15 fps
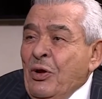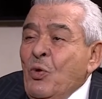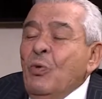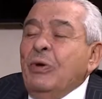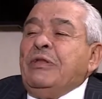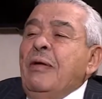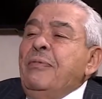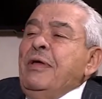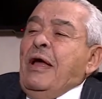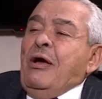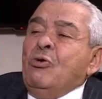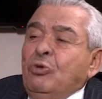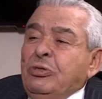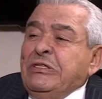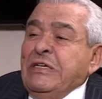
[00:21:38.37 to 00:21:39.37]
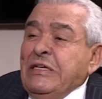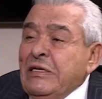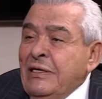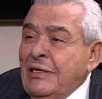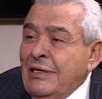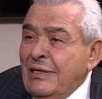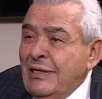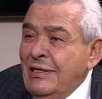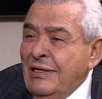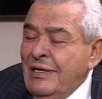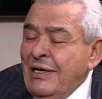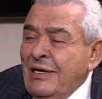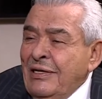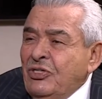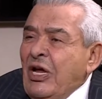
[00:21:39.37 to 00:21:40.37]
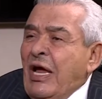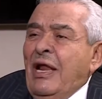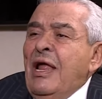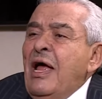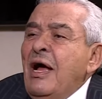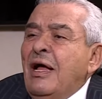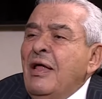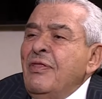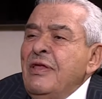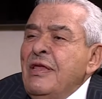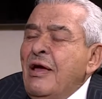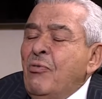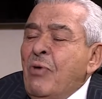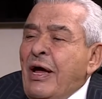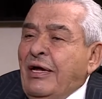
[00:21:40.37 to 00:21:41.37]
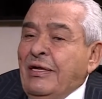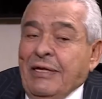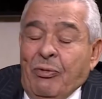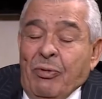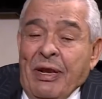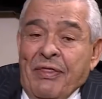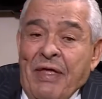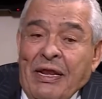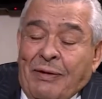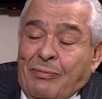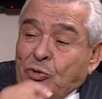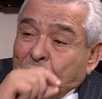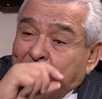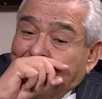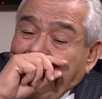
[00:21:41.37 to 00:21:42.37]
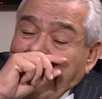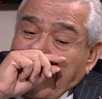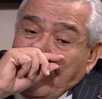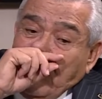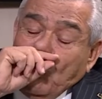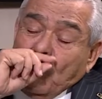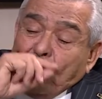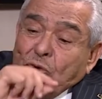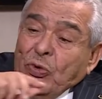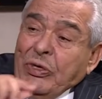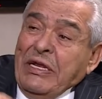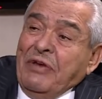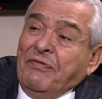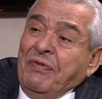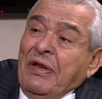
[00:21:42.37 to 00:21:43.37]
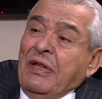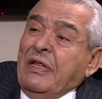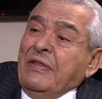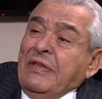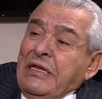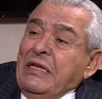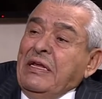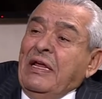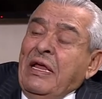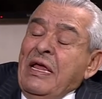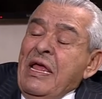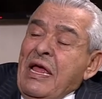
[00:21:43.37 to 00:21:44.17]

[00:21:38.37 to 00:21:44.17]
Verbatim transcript: وتبعه الديني جعلها قضية واحدة ولذلك مشاركة الأردنيين في القضية